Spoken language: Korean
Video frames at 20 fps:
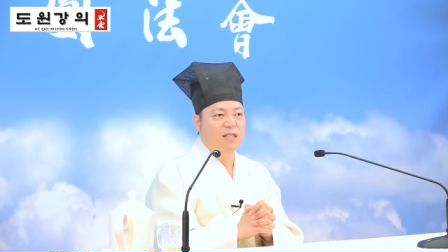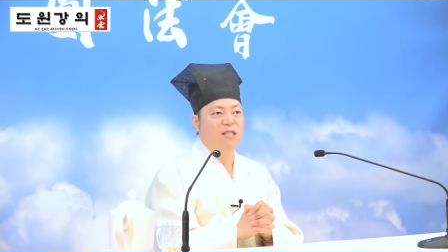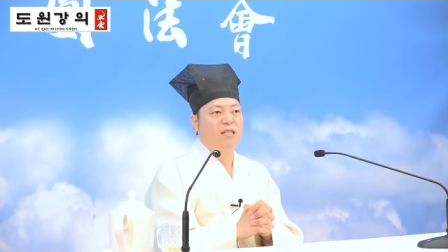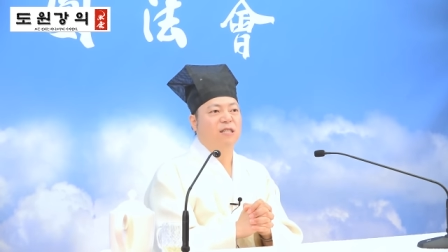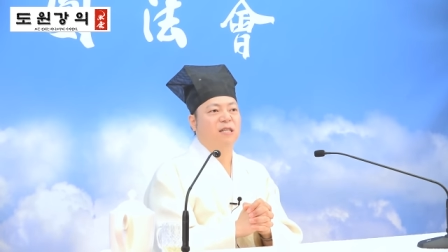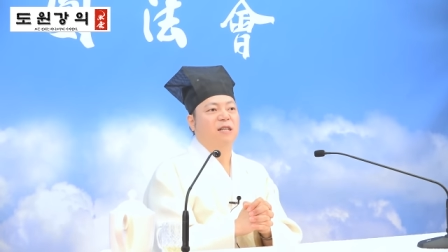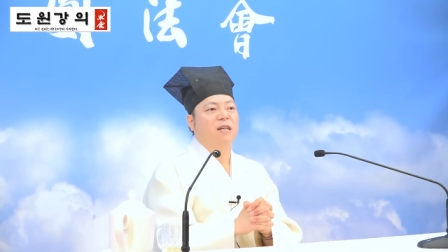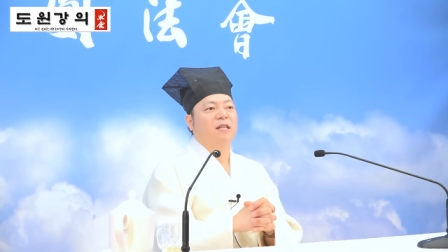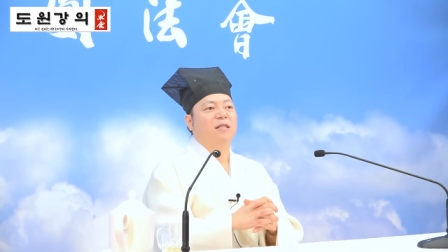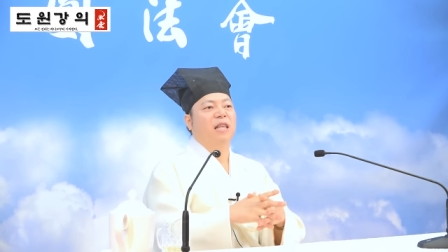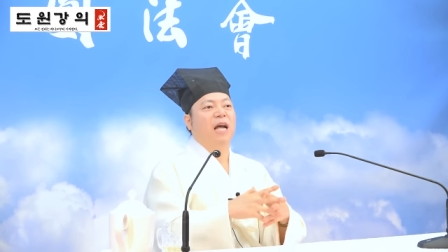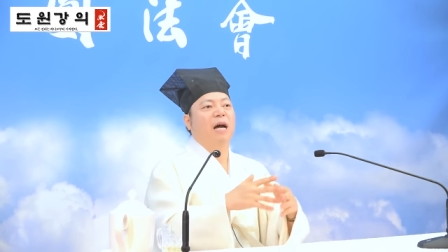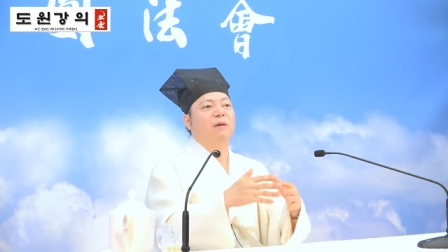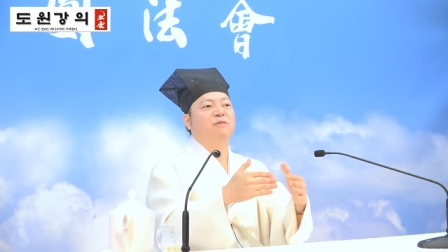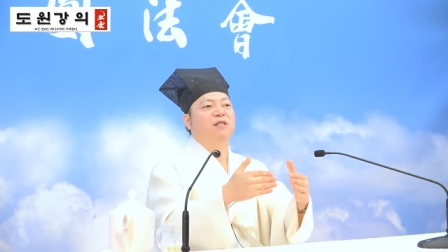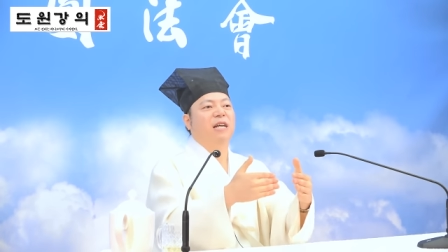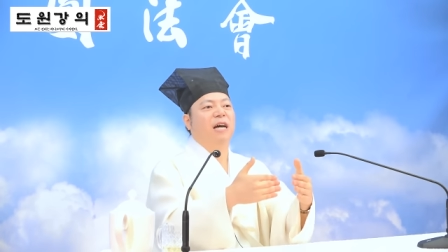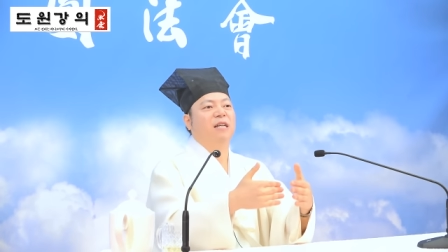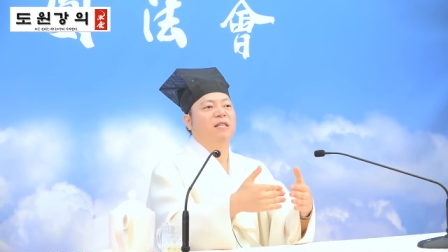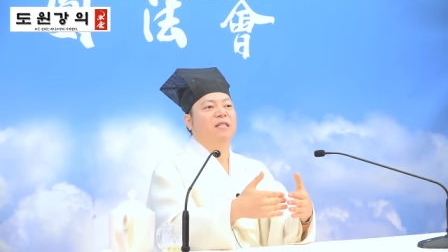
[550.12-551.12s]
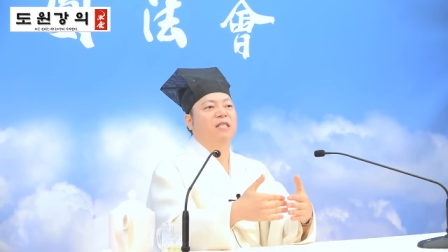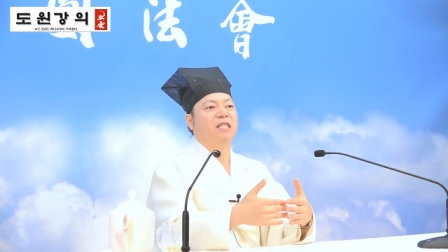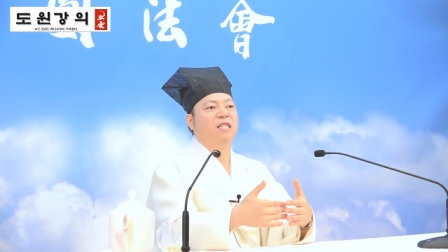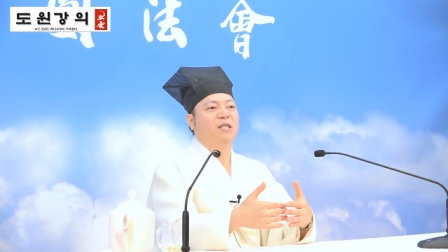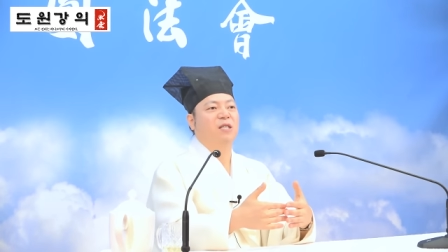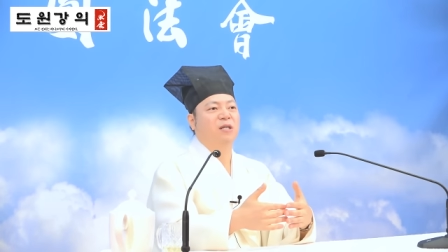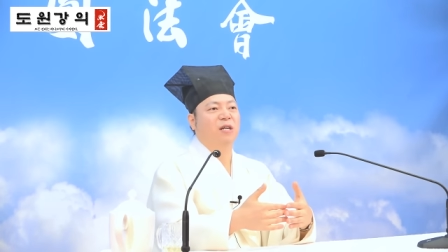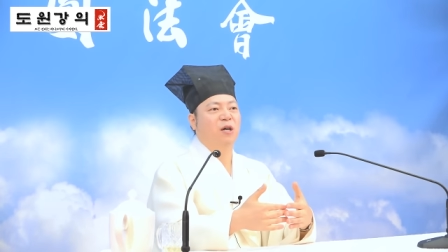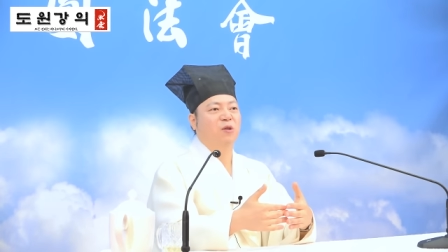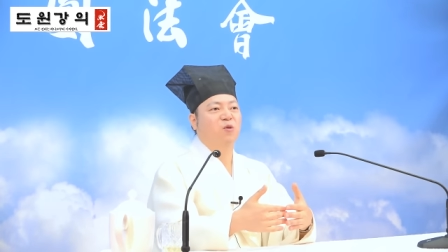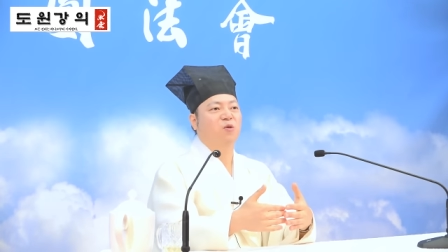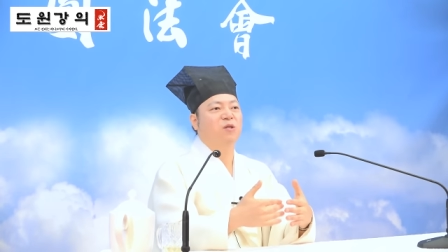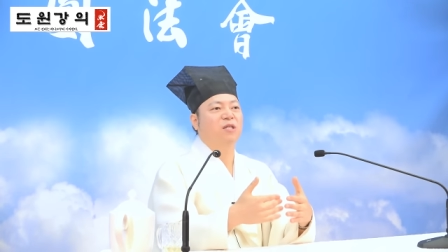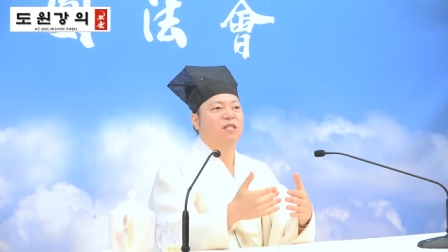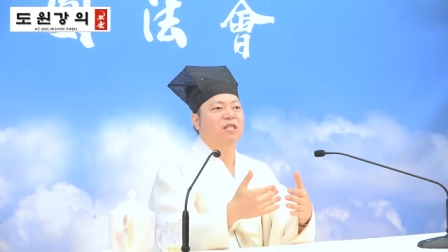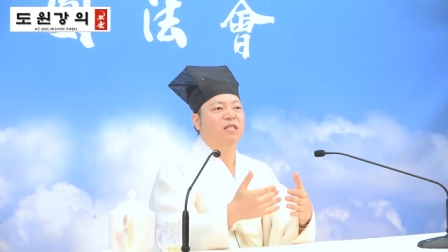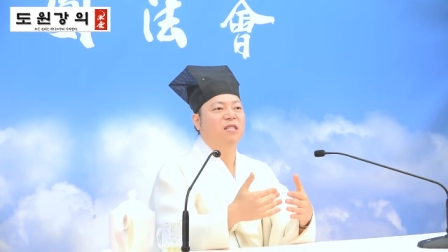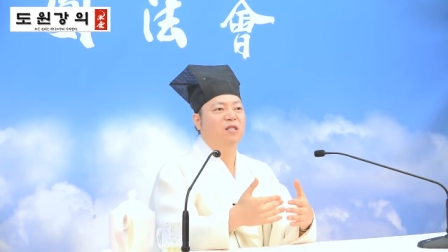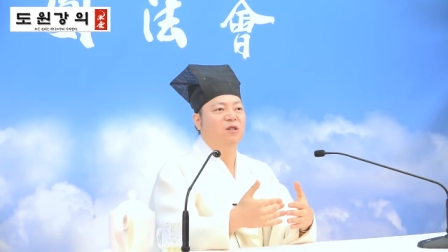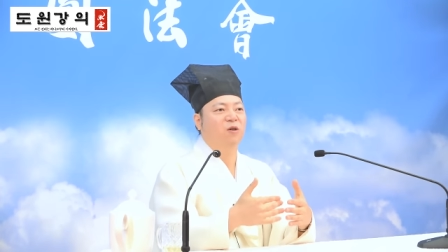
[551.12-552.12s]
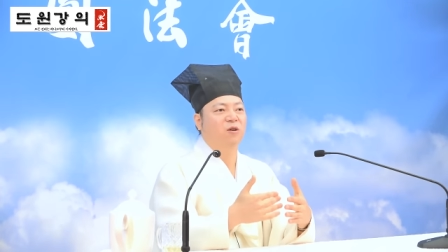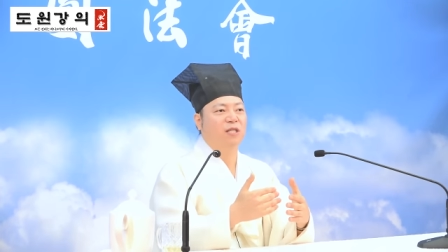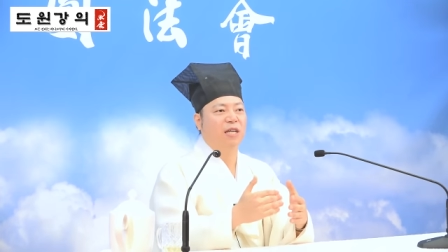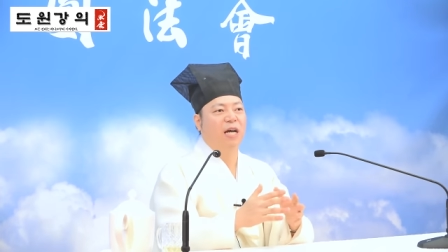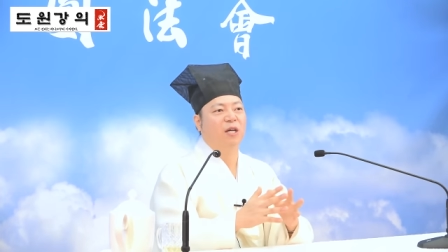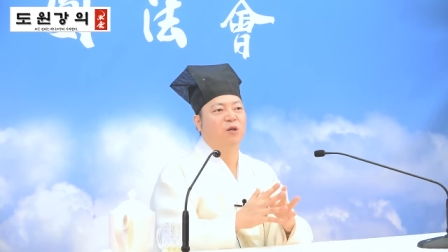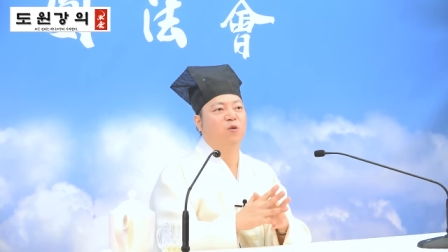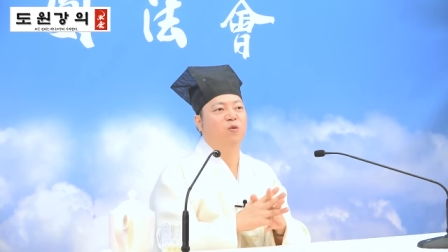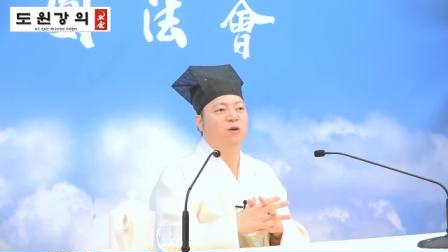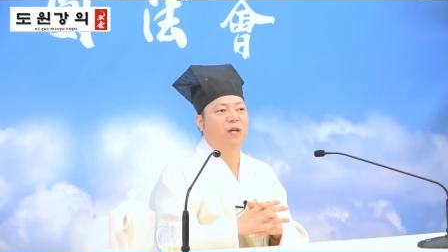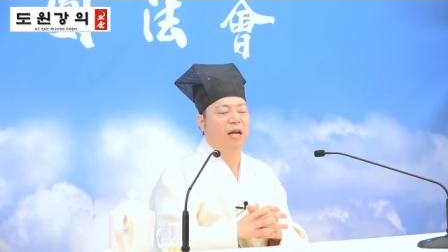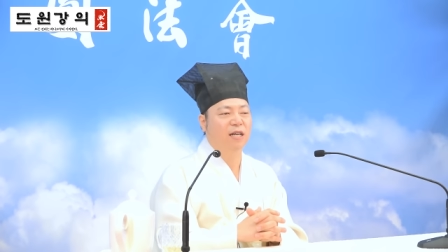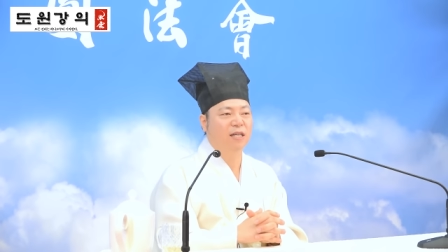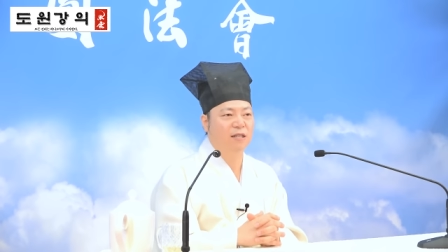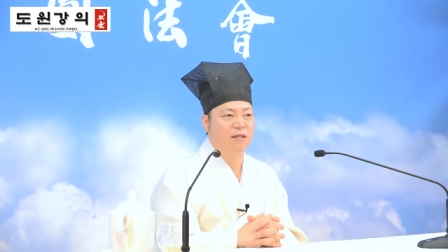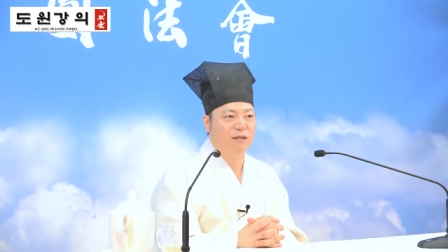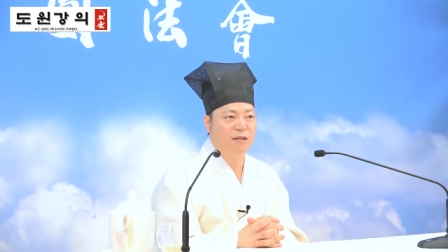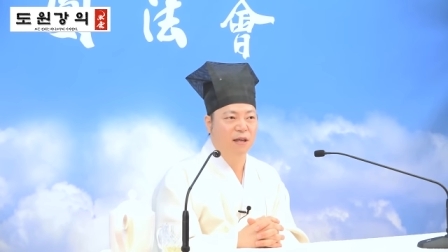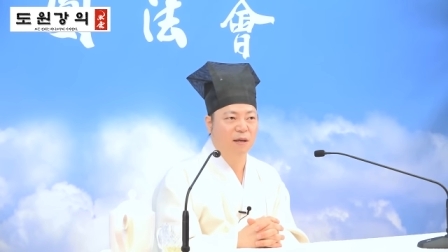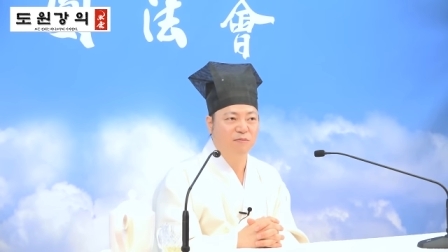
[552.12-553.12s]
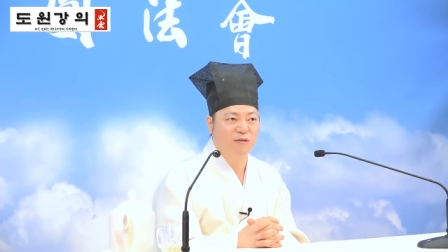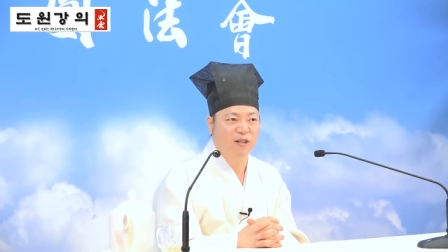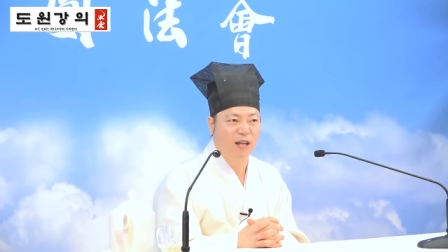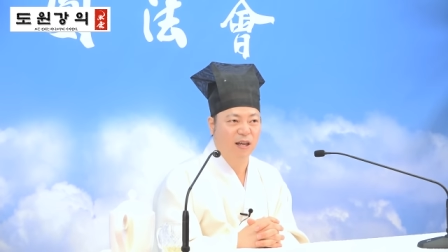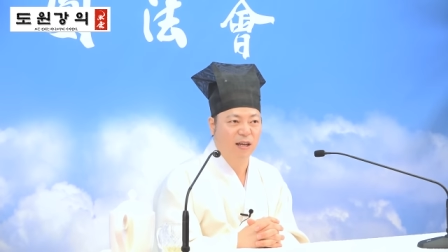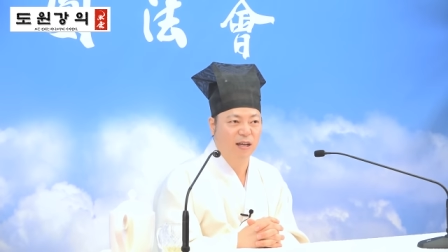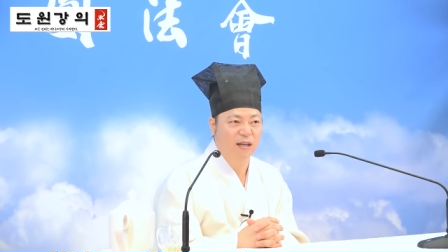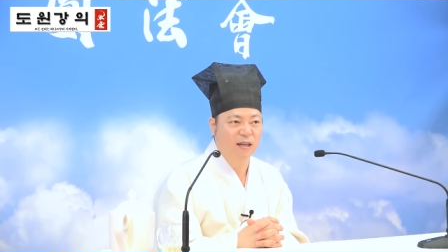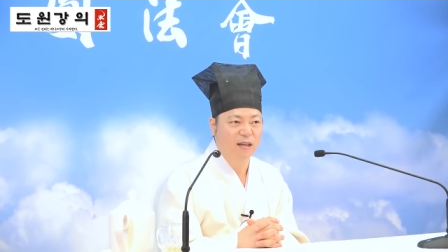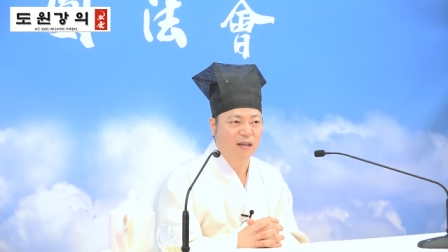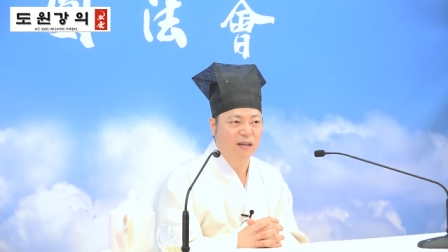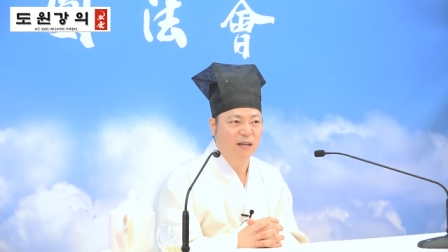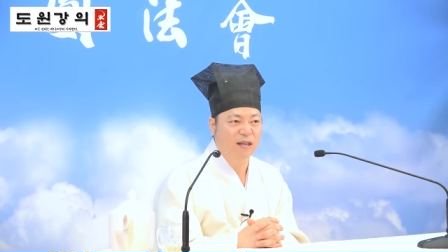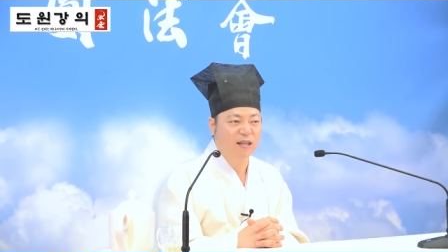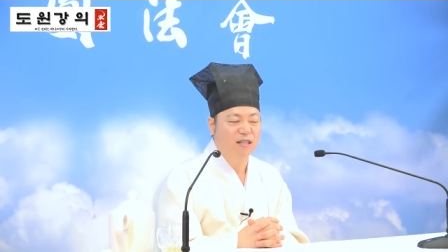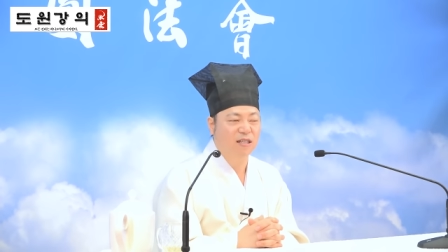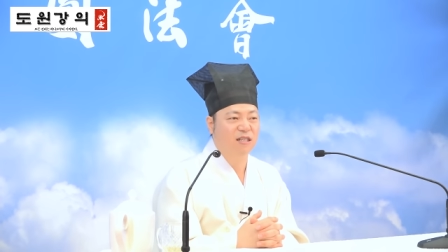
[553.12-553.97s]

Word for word: 즉 담을 안 치더라도 친거 작용을 하기 때문에